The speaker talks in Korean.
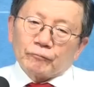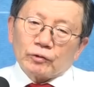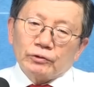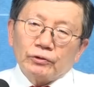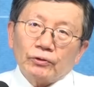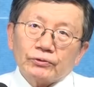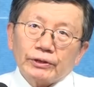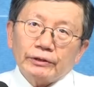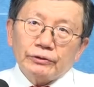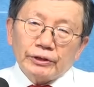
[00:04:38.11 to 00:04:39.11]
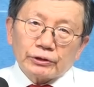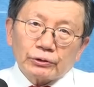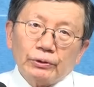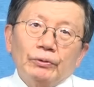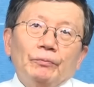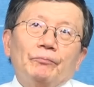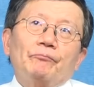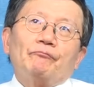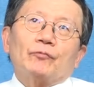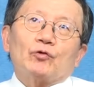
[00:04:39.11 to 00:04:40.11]
그것에 의해서
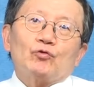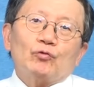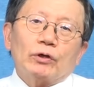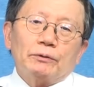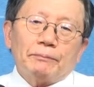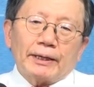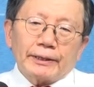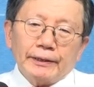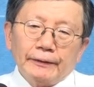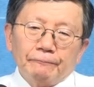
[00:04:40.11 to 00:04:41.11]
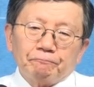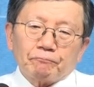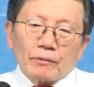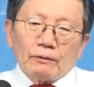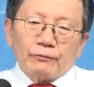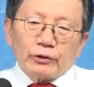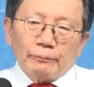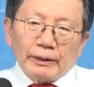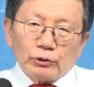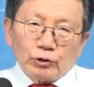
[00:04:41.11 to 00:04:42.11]
6월 말에
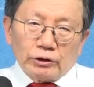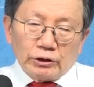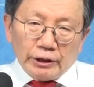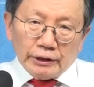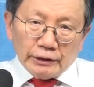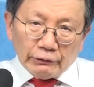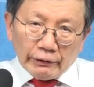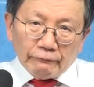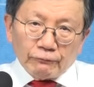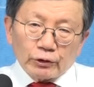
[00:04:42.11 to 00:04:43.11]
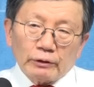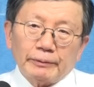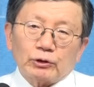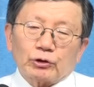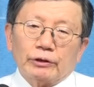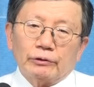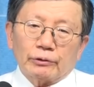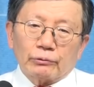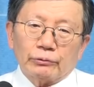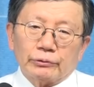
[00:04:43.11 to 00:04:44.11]
프리덤 매치 제1회 프리덤 매치가
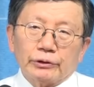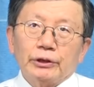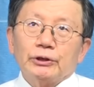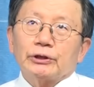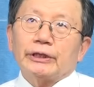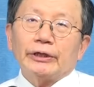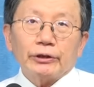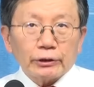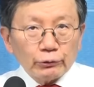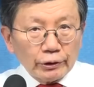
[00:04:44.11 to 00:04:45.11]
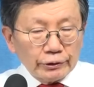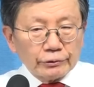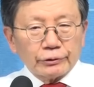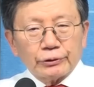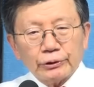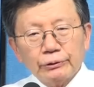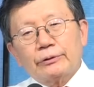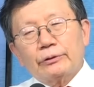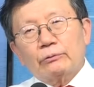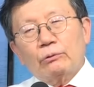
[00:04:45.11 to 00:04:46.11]
열렸고 이게 이제 내년에도 열리는 거죠.
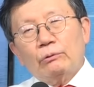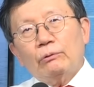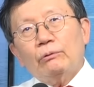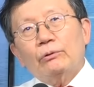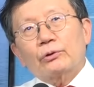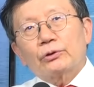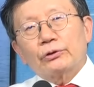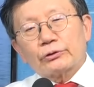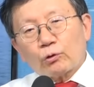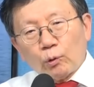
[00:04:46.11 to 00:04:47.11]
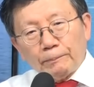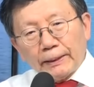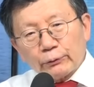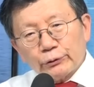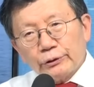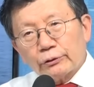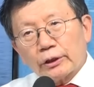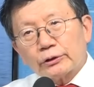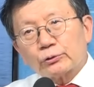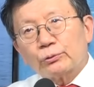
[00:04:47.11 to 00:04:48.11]
그리고 그것에 곧바로
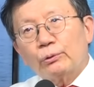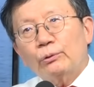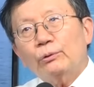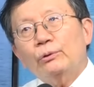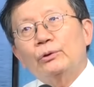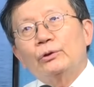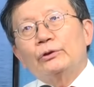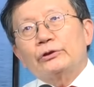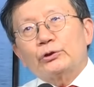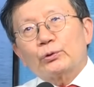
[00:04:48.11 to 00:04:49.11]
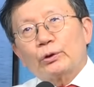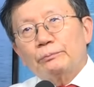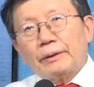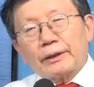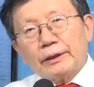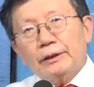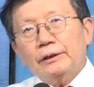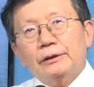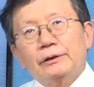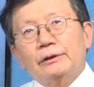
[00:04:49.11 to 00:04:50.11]
이어가지고 7월
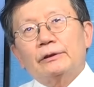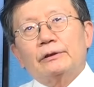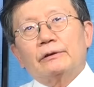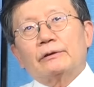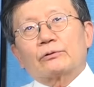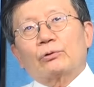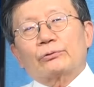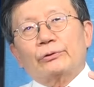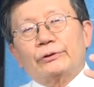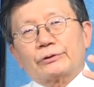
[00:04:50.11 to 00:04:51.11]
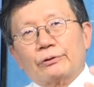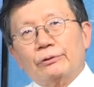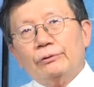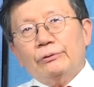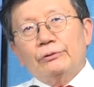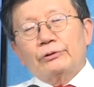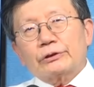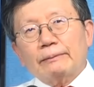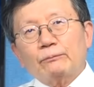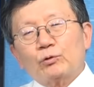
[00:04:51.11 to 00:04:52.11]
말에 어, 도쿄에서
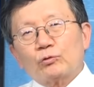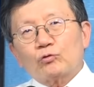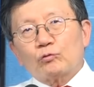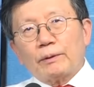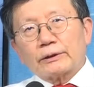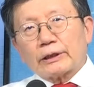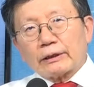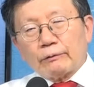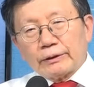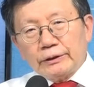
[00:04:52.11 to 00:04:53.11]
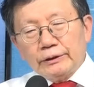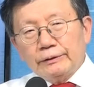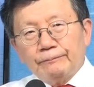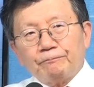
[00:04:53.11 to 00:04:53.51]
3국 국방장관이